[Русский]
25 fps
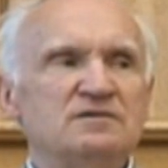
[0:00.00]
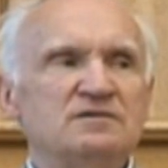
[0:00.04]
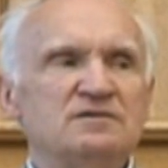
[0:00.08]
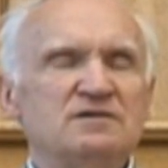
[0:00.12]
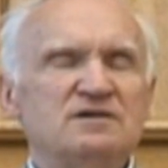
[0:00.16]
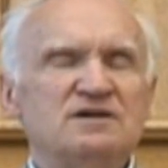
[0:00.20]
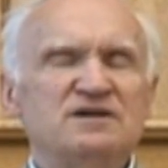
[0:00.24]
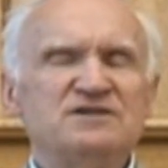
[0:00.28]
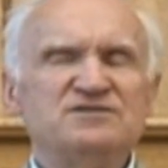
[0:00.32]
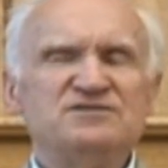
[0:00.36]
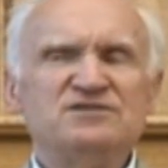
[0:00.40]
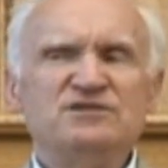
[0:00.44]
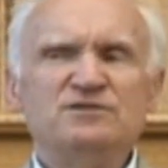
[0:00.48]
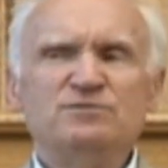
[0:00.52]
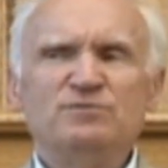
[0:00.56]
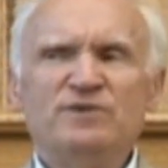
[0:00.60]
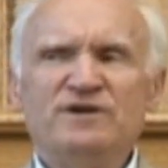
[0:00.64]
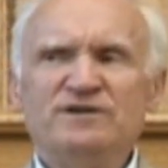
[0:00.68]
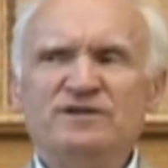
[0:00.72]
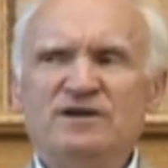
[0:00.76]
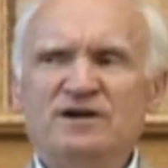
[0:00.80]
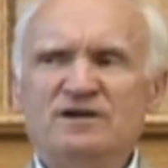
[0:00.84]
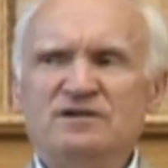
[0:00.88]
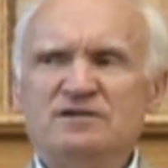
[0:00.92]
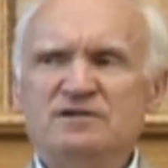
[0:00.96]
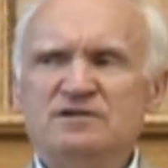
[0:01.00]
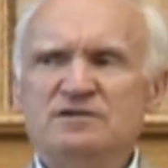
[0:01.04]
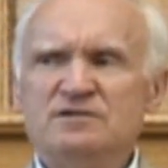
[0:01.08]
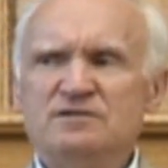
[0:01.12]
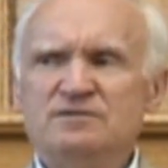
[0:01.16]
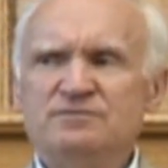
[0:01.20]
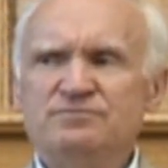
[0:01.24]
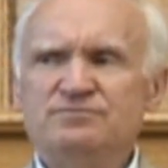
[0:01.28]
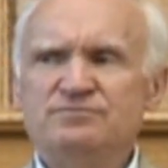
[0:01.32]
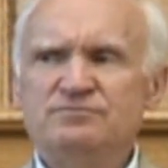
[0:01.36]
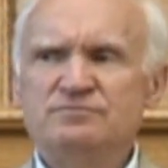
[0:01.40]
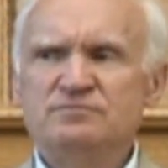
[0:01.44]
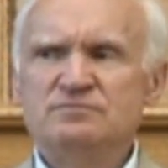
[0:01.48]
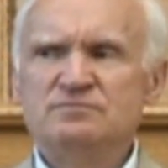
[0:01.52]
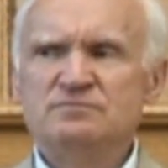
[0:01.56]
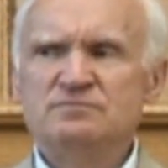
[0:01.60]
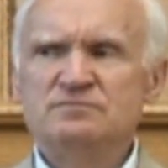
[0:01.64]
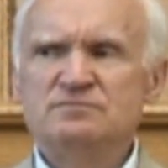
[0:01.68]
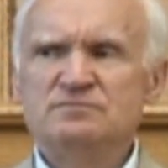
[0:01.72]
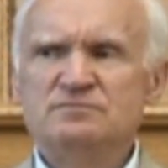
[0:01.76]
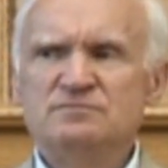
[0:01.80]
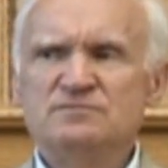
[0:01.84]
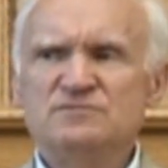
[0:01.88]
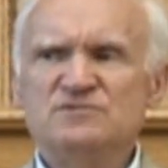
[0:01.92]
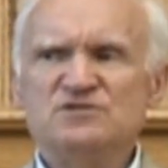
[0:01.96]
Один монах
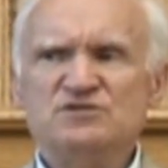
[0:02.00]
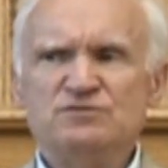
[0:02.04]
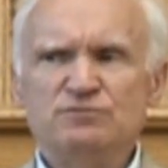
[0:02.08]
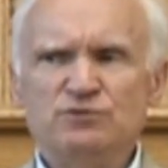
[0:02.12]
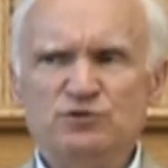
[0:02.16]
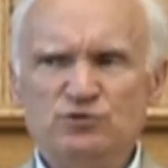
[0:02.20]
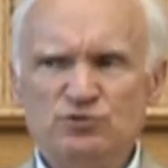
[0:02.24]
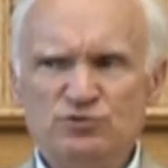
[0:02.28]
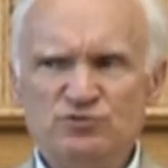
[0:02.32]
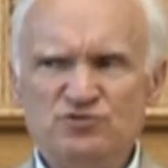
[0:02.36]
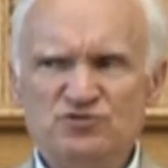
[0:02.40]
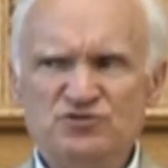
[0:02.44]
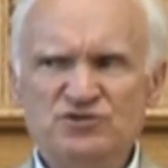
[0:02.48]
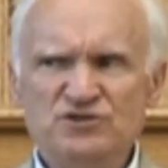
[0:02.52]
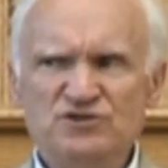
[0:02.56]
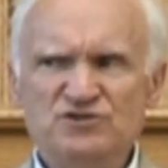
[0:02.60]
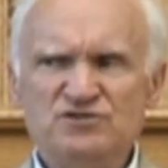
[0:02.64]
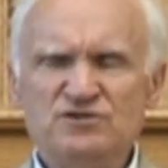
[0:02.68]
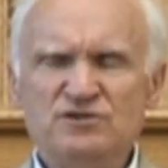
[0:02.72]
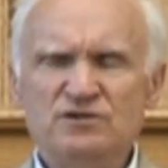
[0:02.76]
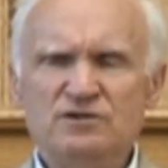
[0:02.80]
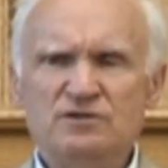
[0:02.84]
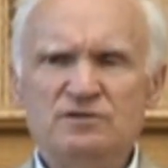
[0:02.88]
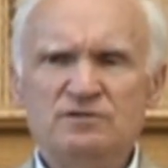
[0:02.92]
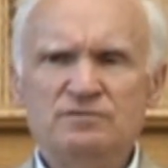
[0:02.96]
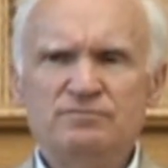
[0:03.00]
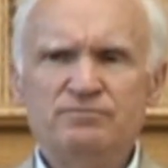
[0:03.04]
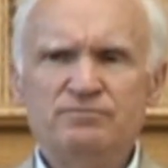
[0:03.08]
святой жизни,